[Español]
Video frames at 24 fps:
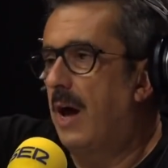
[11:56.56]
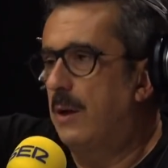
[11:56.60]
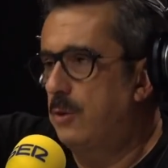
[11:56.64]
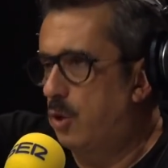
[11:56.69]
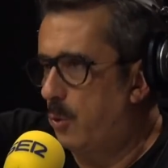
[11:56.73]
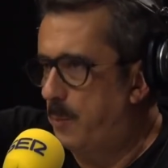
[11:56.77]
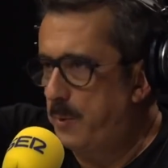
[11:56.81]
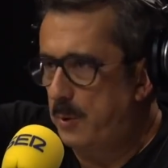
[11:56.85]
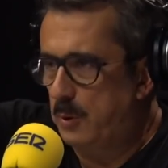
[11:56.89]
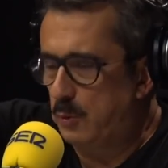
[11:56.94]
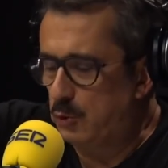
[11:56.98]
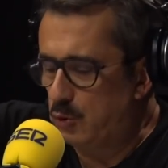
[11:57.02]
a
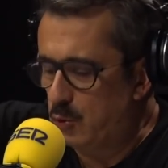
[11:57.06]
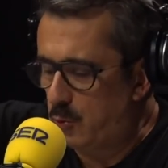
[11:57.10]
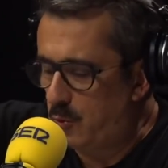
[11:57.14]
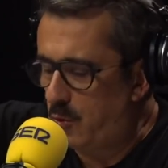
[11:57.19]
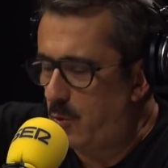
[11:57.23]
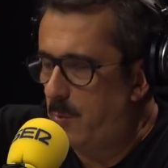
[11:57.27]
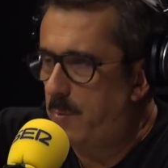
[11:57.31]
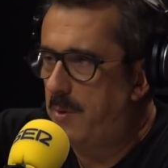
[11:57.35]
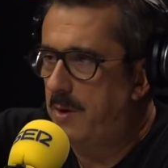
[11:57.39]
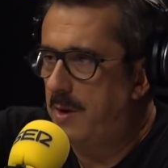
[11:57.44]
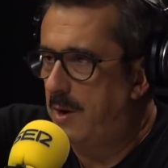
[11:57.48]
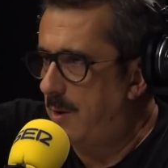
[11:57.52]
tope con tu
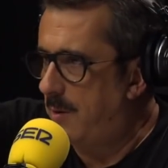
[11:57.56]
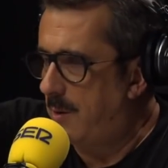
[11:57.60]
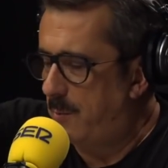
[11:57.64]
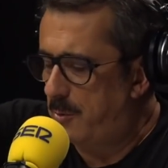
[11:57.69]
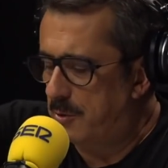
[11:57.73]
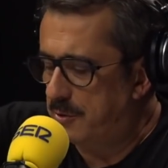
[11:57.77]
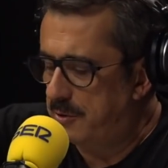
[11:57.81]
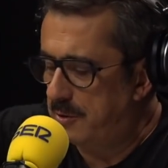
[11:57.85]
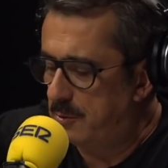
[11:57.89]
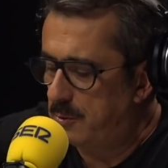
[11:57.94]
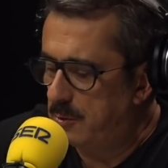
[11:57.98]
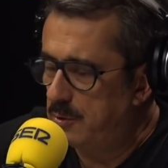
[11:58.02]
broma, a
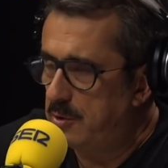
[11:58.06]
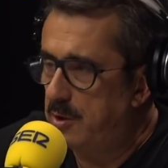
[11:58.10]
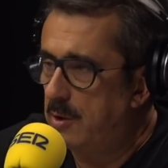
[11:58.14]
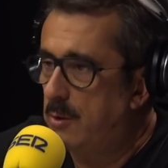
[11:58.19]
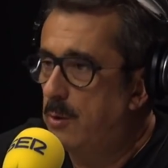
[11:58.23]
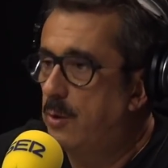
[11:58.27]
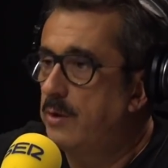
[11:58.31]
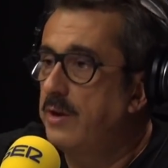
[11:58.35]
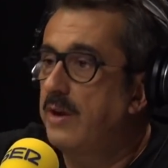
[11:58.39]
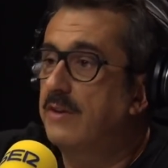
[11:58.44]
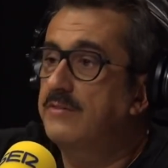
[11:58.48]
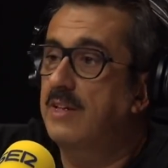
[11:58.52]
muerte
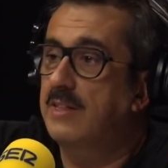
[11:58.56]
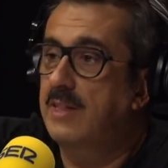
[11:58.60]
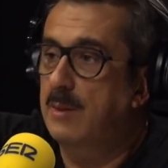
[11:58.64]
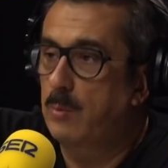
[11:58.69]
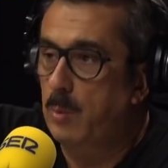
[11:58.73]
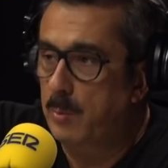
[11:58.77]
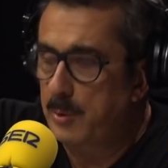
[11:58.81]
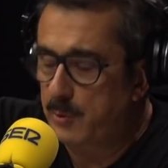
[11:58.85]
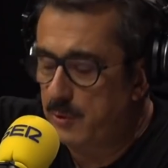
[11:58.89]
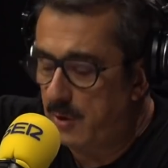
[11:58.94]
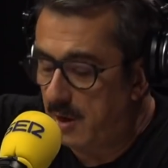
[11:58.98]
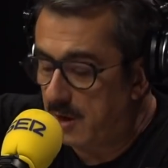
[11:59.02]
contigo. Ya estás
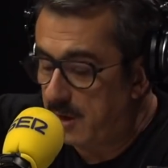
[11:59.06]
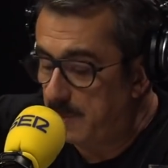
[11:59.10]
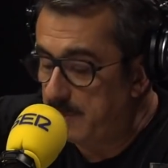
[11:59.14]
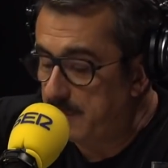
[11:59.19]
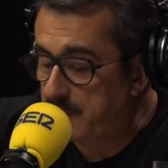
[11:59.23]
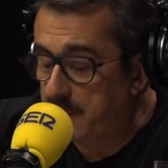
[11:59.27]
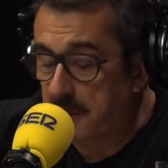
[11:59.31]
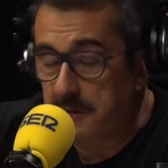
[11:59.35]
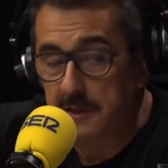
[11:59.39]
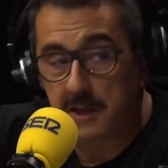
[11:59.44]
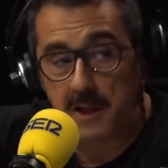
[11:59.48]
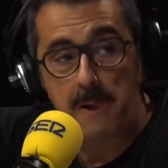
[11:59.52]
devolviendo la
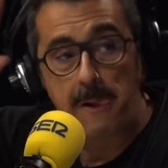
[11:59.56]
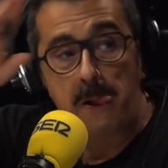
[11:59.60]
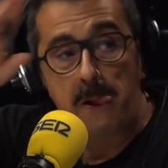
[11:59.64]
camiseta.